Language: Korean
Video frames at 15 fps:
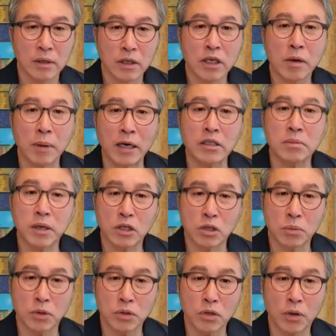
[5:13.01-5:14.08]
이렇게
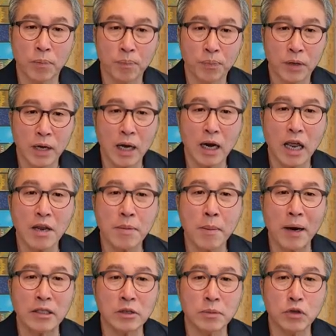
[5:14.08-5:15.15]
말씀하시면서 그러니까 하나님이
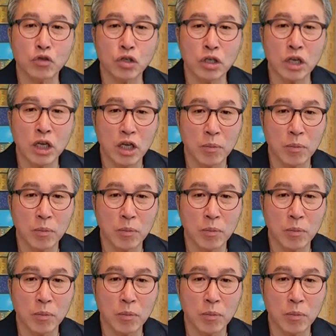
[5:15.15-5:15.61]
말씀해 주신